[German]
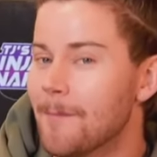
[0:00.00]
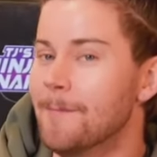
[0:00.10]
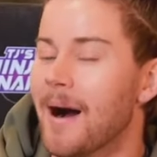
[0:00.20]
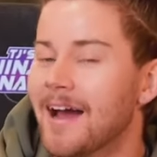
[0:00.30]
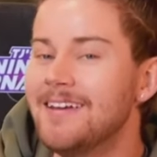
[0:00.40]

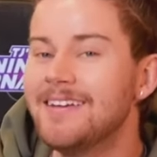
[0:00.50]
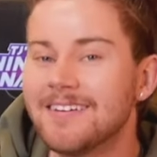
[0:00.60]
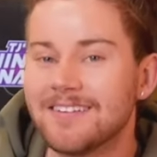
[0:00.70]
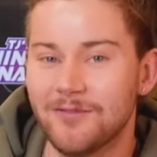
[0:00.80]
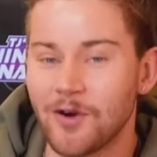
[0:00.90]
meinen die
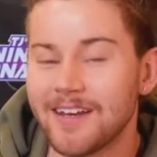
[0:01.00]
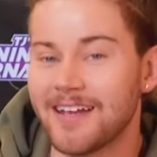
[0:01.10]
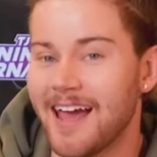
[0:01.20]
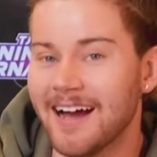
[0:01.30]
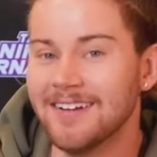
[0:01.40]
das
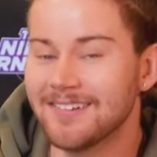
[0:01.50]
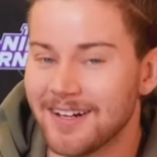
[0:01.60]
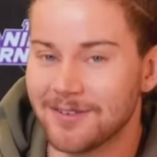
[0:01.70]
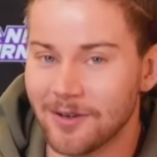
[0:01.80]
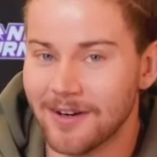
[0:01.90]
wirklich ernst?
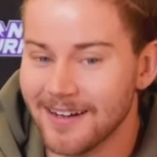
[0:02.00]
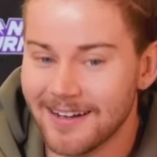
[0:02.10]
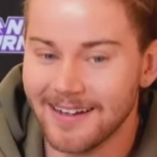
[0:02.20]
Also,